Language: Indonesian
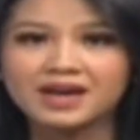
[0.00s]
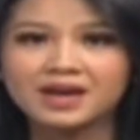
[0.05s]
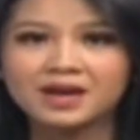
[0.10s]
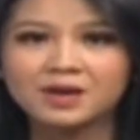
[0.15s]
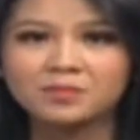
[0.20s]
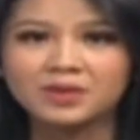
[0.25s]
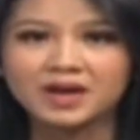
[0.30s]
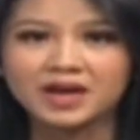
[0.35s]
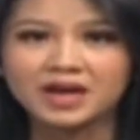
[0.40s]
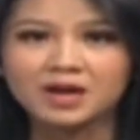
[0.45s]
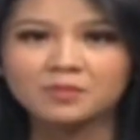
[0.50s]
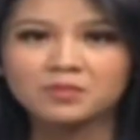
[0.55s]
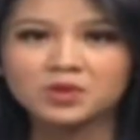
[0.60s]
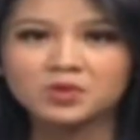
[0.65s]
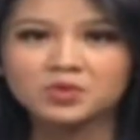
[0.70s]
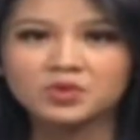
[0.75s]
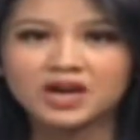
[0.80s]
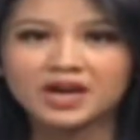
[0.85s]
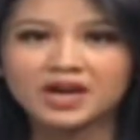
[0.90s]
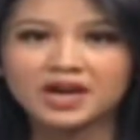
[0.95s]
mereka
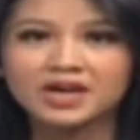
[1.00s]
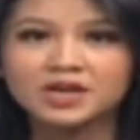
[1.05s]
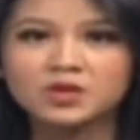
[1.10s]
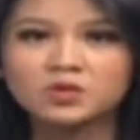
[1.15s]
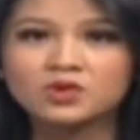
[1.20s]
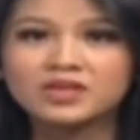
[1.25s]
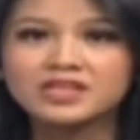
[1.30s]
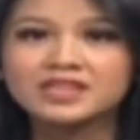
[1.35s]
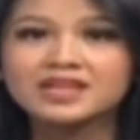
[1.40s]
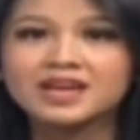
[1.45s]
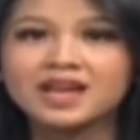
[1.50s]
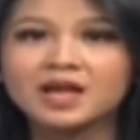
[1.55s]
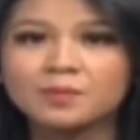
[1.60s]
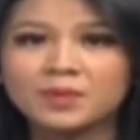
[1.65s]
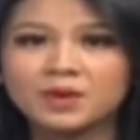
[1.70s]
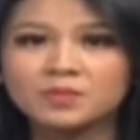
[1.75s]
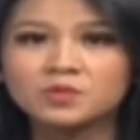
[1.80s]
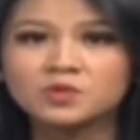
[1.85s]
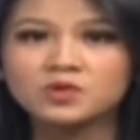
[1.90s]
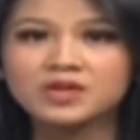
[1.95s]
menggunakan kulit kelapa
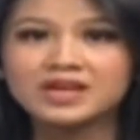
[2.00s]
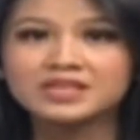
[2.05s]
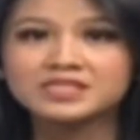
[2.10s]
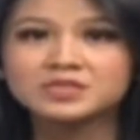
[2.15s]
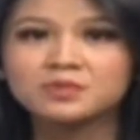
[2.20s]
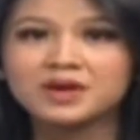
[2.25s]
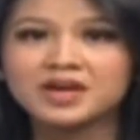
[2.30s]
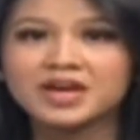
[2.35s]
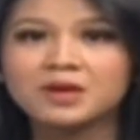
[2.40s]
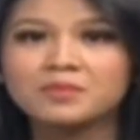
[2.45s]
muda sebagai